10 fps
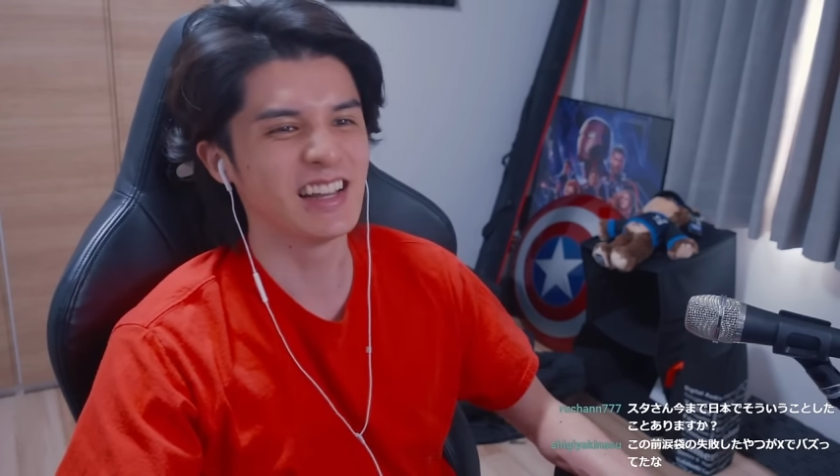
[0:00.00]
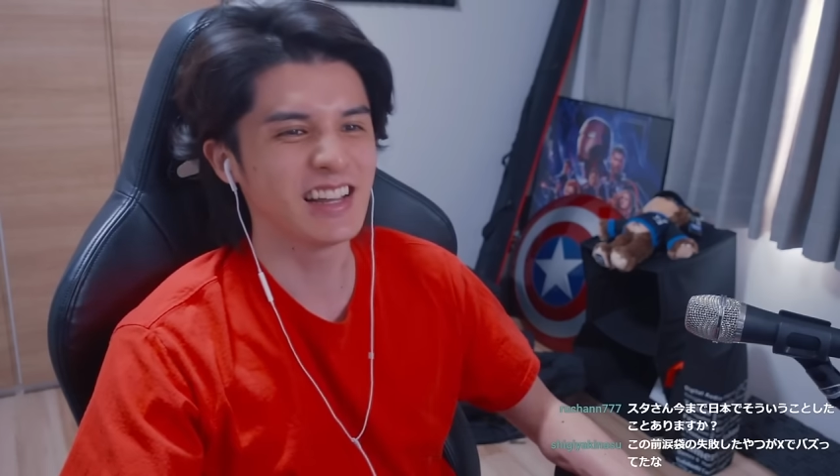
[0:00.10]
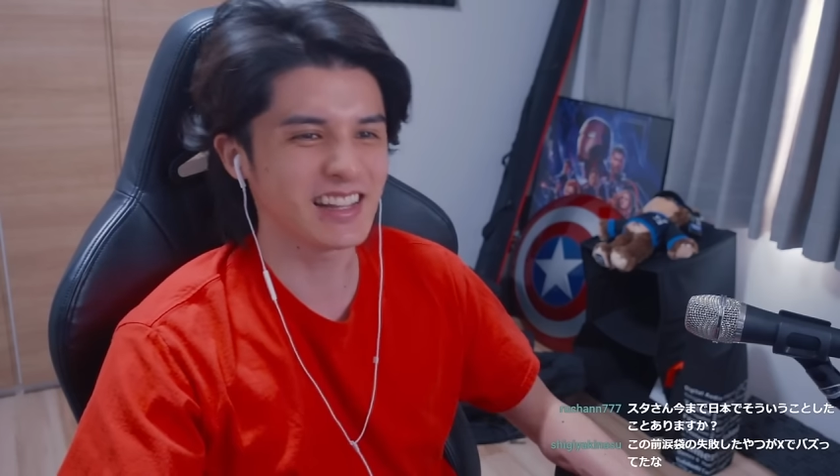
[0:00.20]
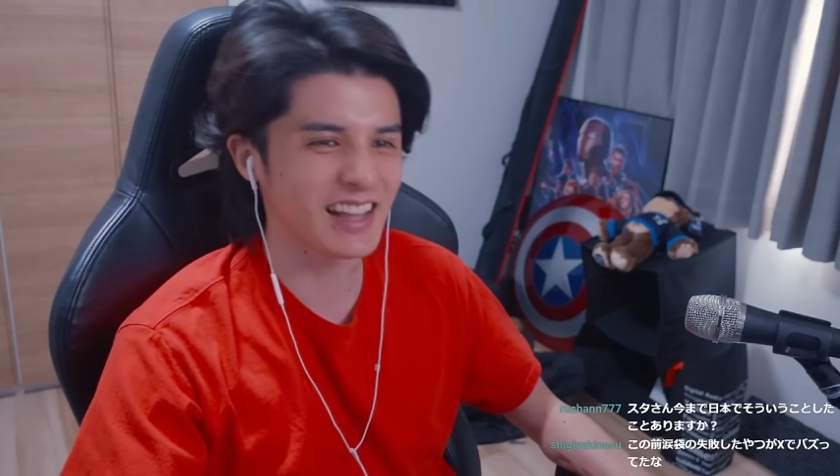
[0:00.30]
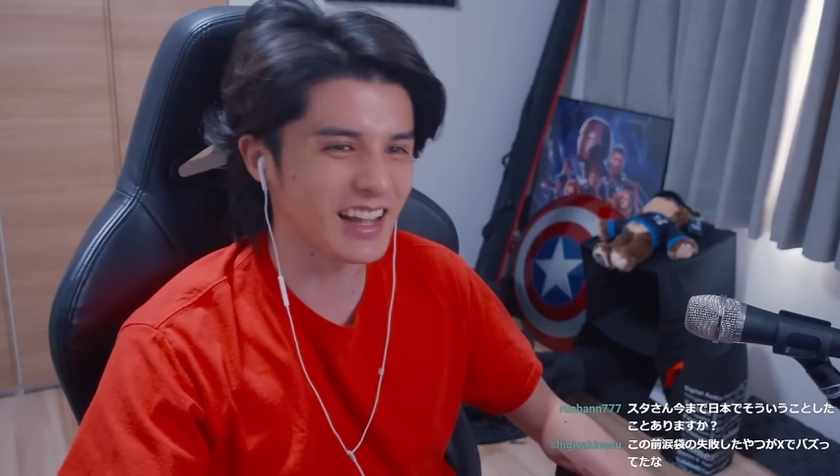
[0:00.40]

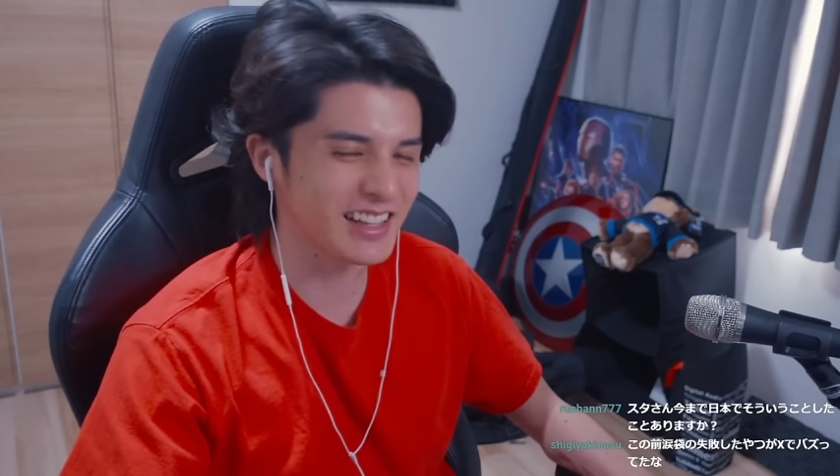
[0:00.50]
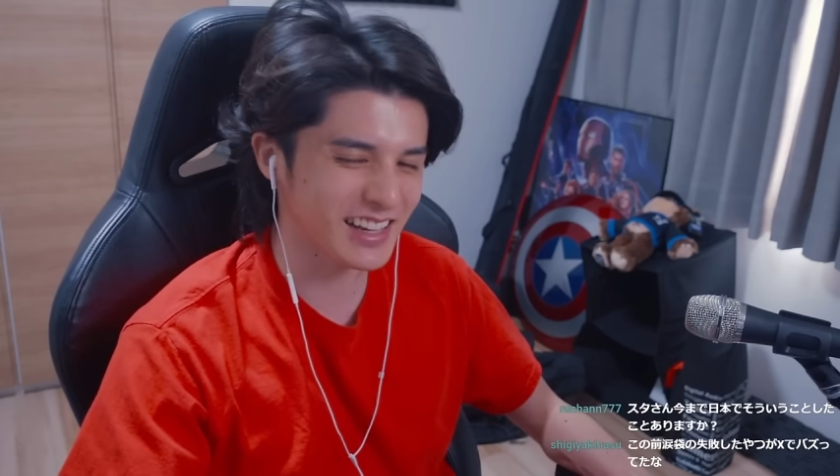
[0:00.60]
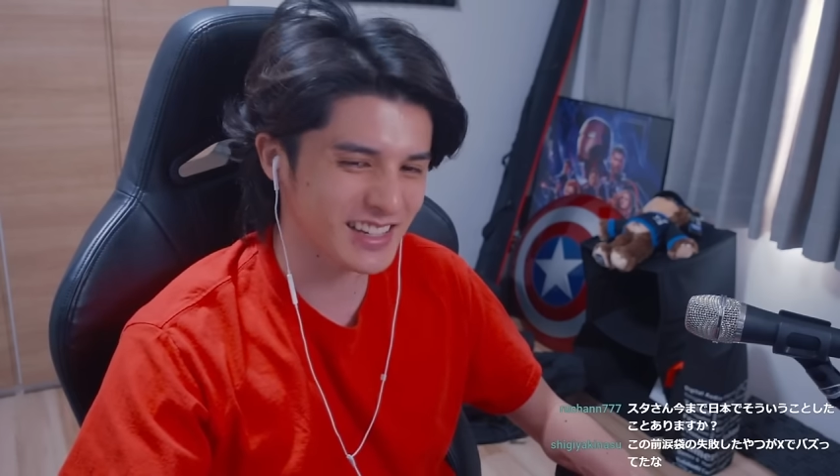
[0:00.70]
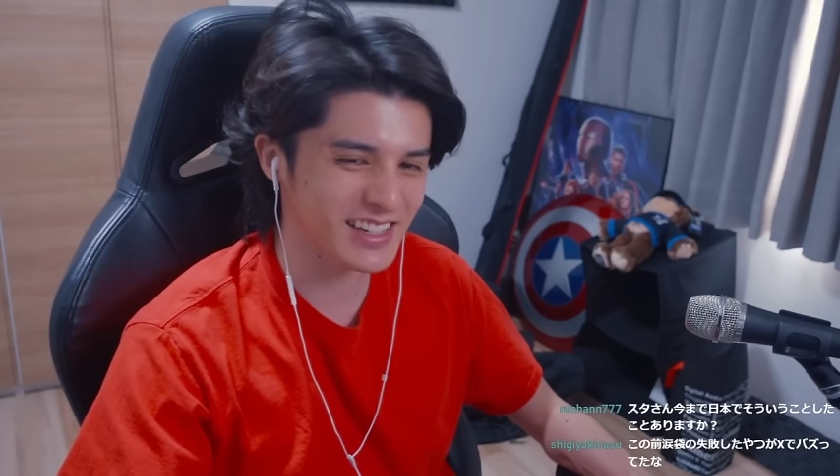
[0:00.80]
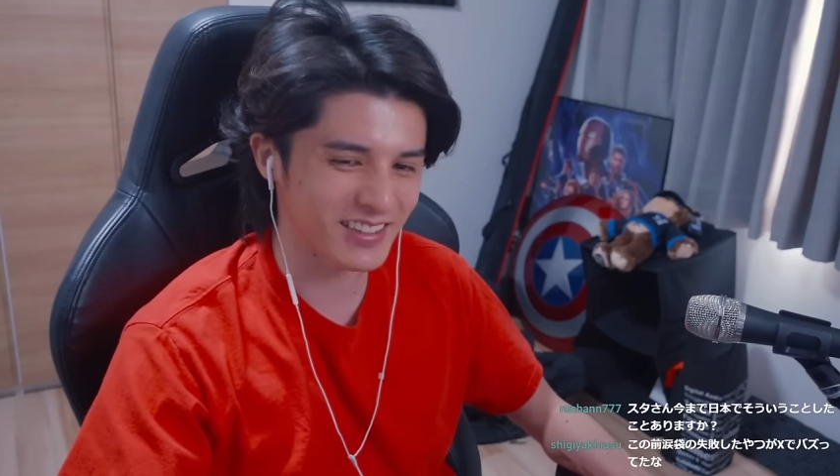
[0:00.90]
い。
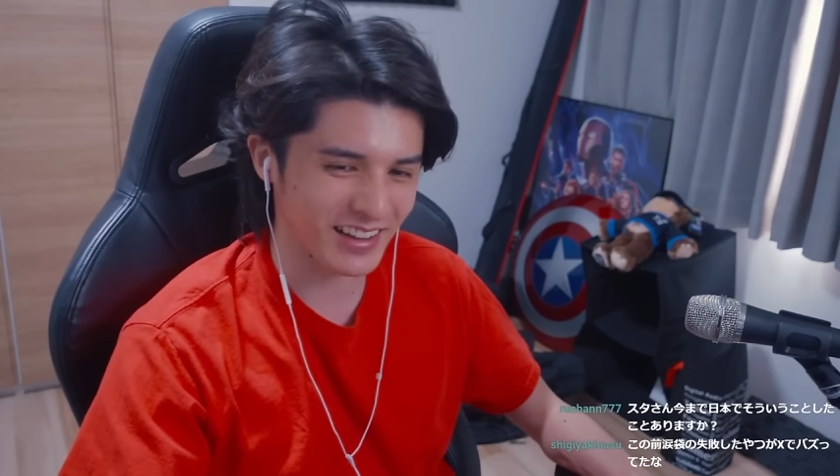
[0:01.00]
痛々しいよ